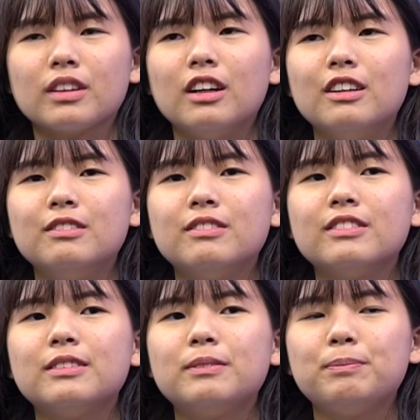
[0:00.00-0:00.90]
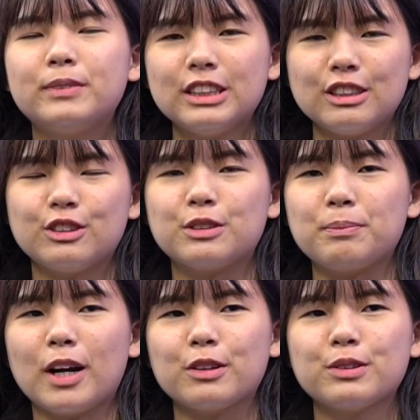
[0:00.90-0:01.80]
嗯计时
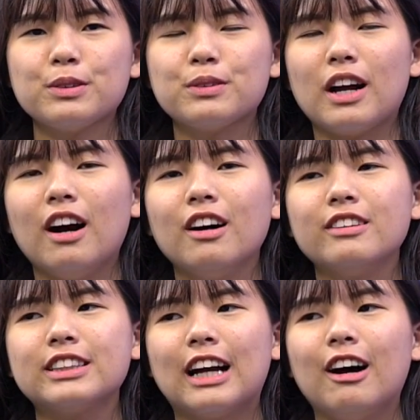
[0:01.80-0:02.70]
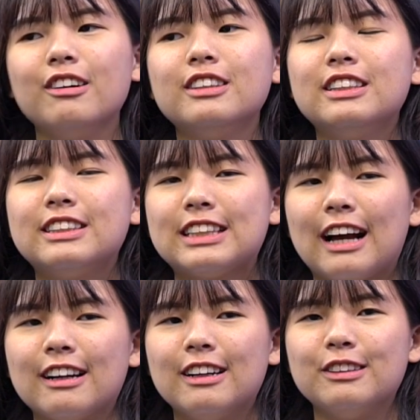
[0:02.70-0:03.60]
描述，然后你要
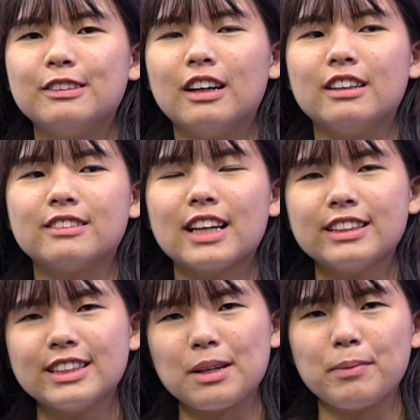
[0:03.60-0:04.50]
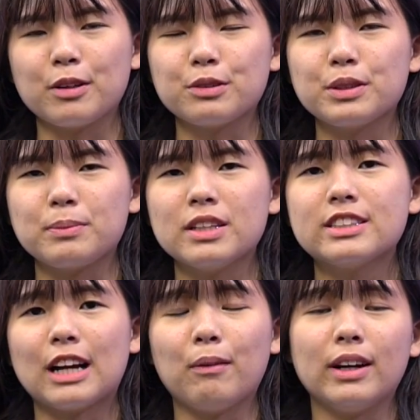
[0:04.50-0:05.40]
讲很呃在那些描述里
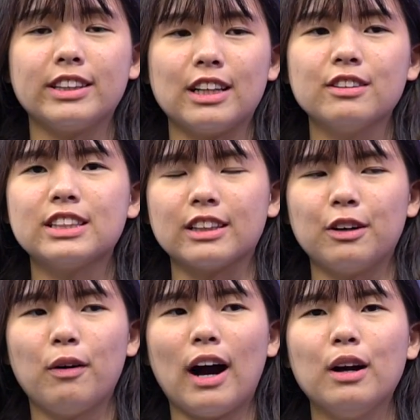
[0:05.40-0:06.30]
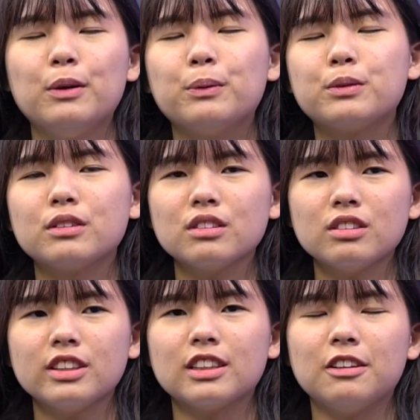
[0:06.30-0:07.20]
面讲完你要讲的话，我觉得这
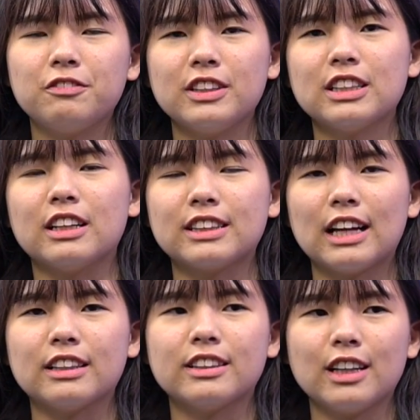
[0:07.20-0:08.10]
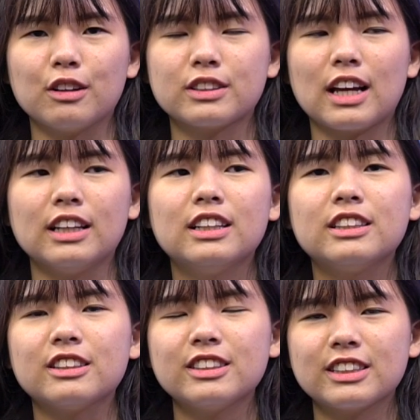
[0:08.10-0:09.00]
是一个非常大的挑战，
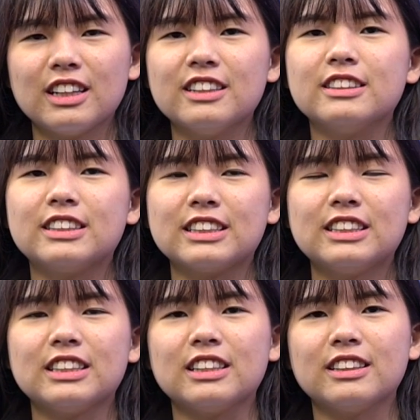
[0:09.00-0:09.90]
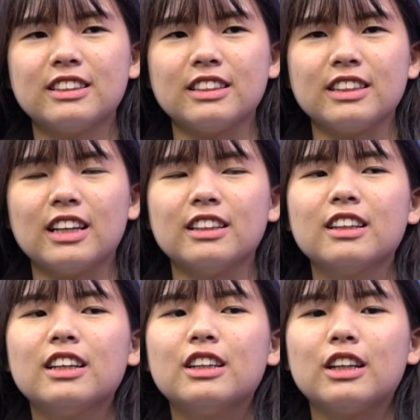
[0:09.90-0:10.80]
也是一个很新奇的体验。
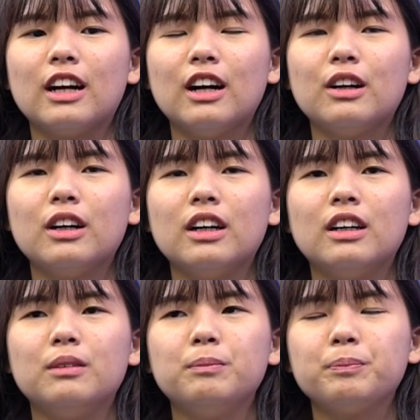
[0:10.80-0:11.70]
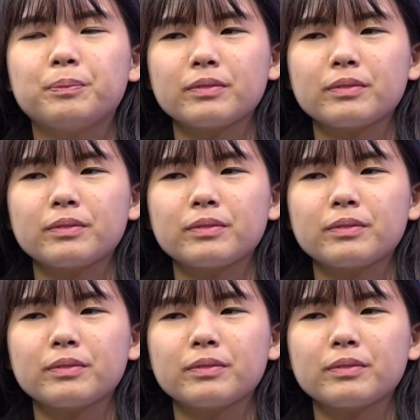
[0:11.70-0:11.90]
然后嗯。